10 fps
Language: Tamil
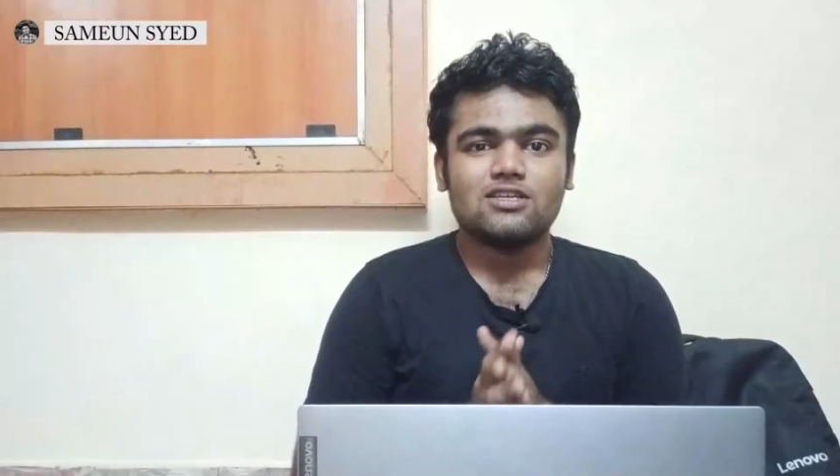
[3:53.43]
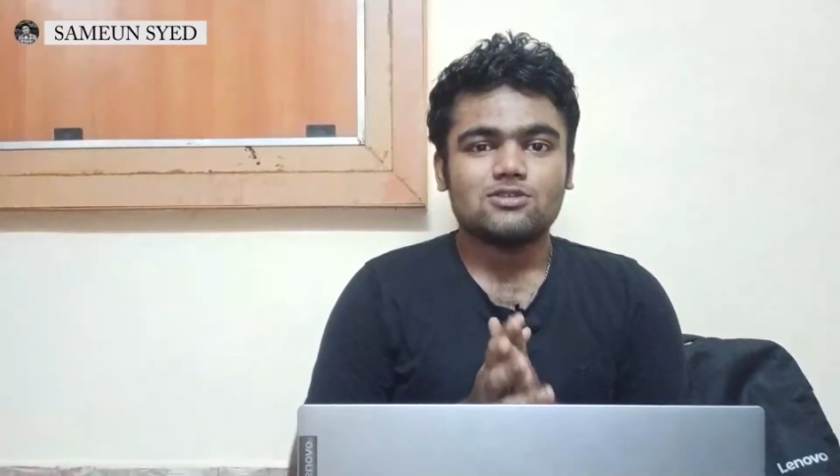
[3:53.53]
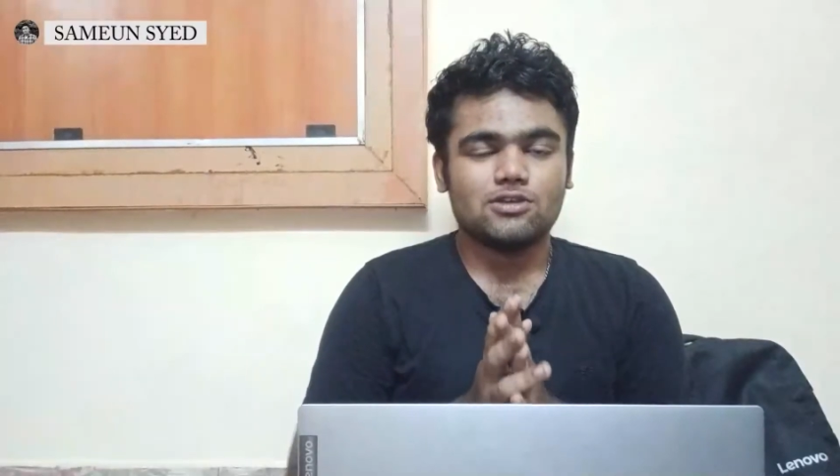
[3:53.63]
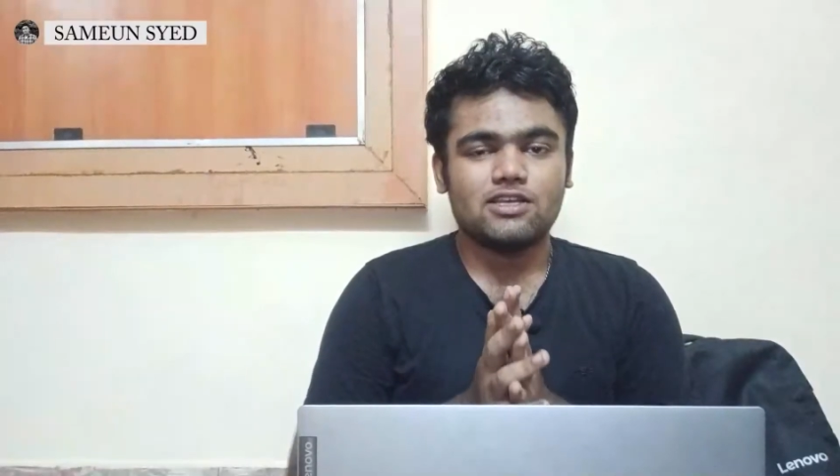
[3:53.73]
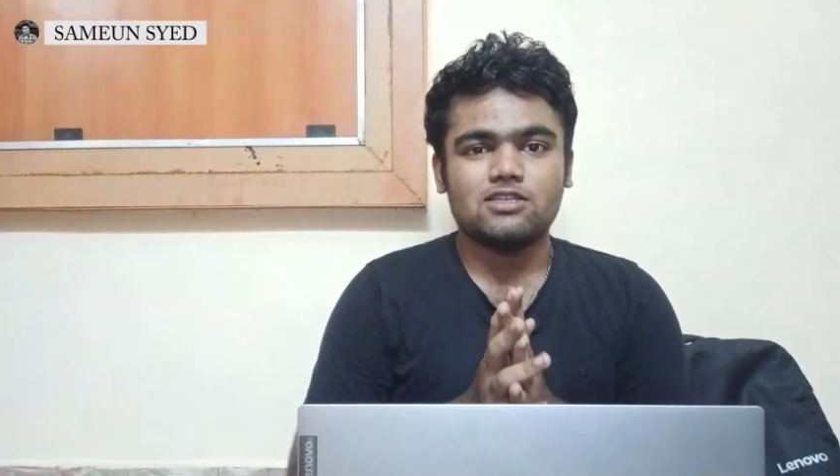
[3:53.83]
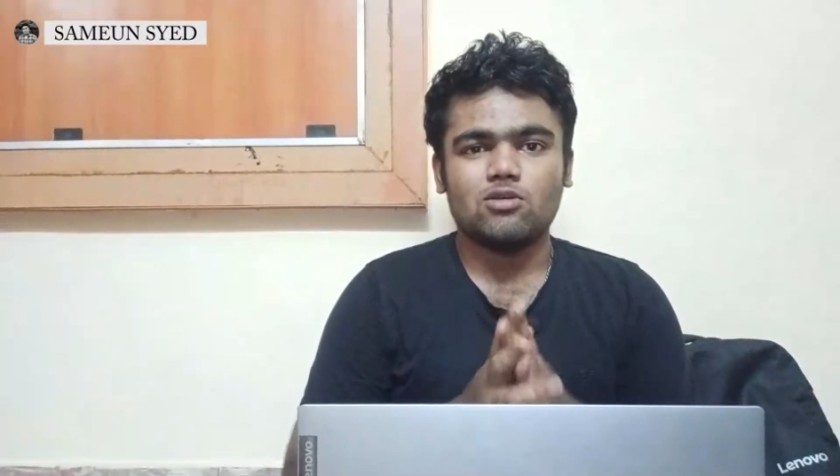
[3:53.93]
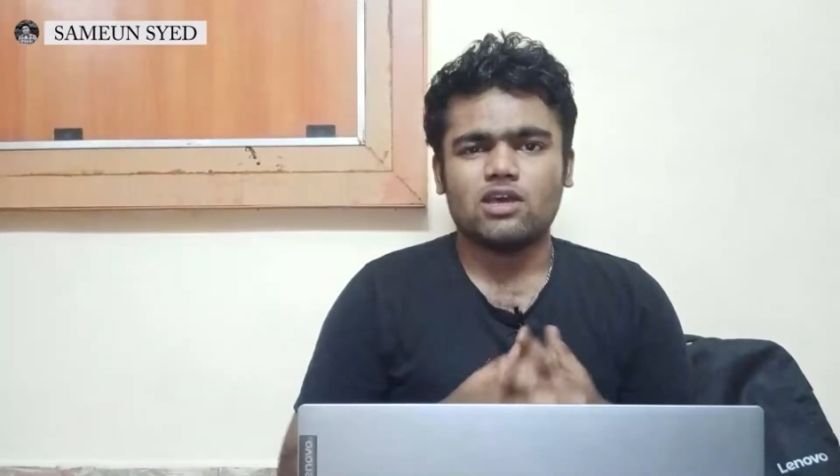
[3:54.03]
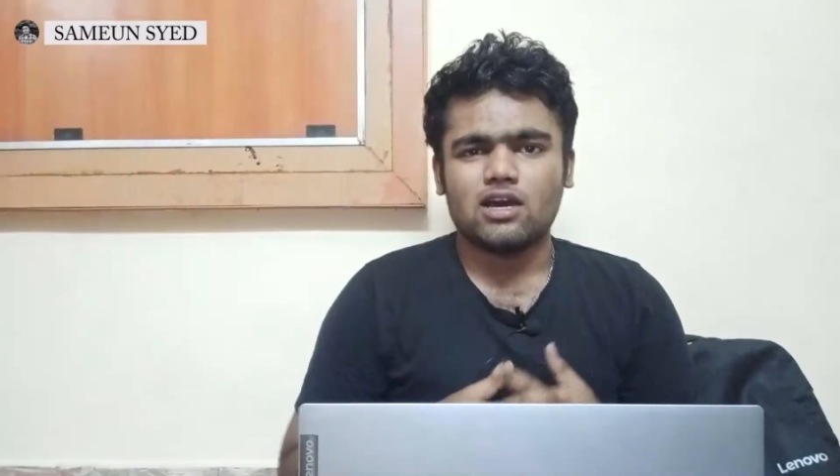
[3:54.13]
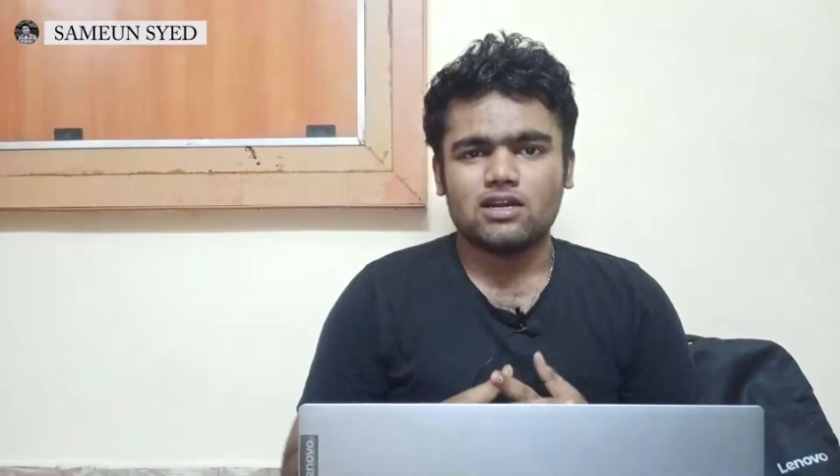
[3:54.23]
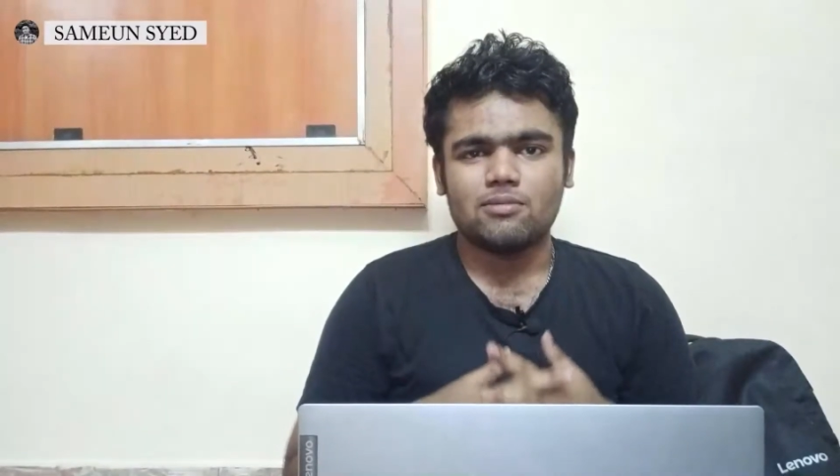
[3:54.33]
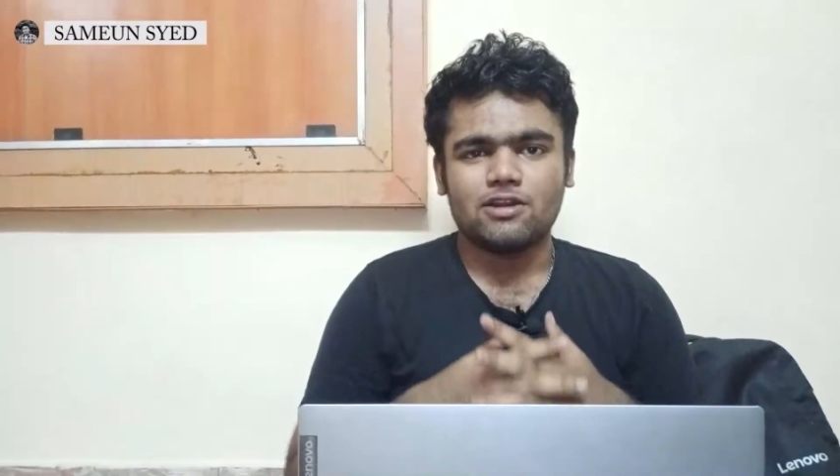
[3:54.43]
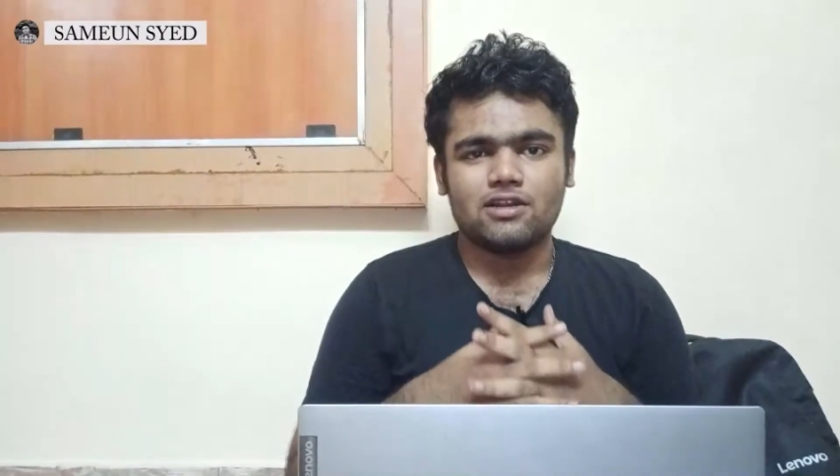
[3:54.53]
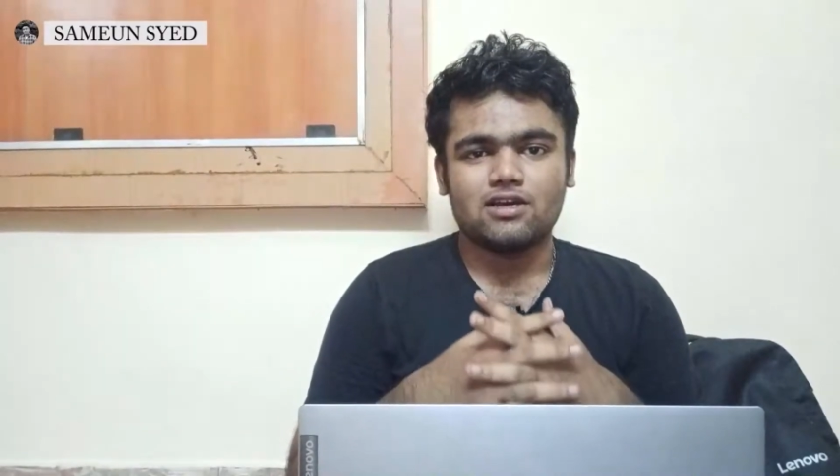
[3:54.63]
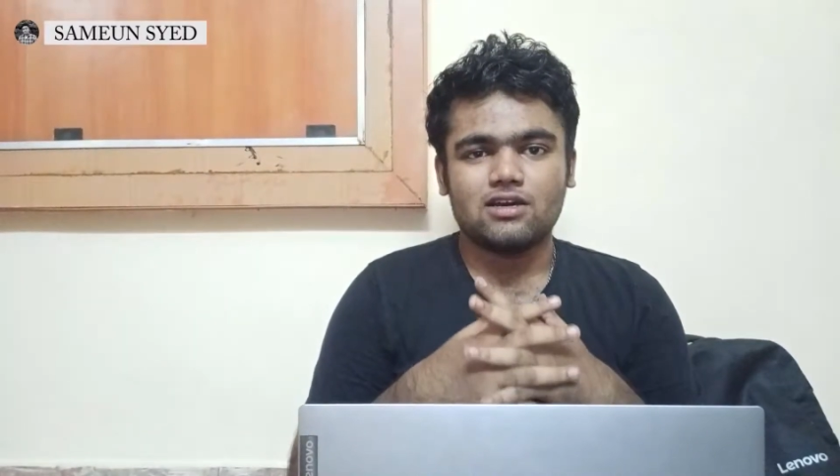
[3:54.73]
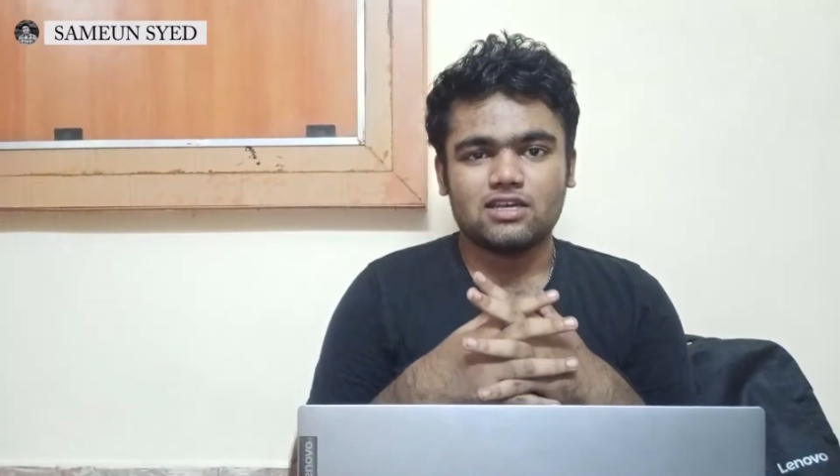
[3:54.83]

ஸோ ஈஸி யார் அப்படின்னா